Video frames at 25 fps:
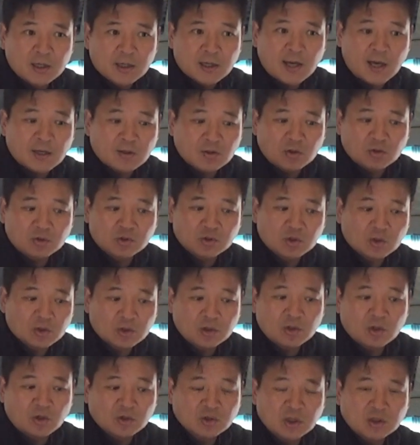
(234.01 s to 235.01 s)

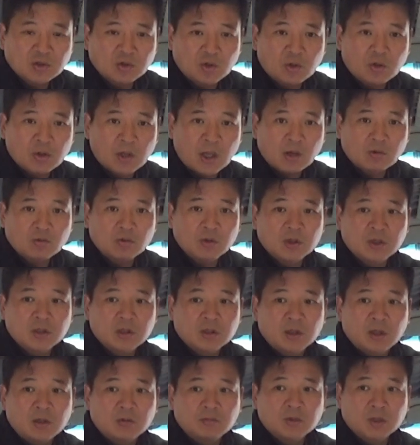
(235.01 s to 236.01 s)
가격적인 경쟁력을 갖고 있기
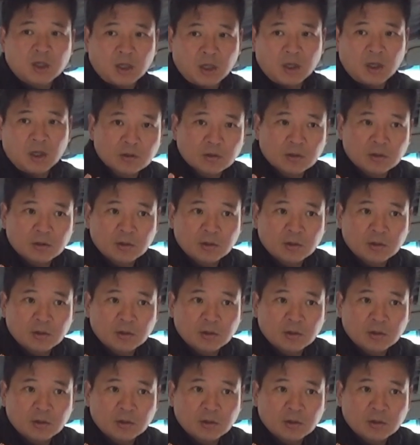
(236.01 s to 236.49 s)
때문에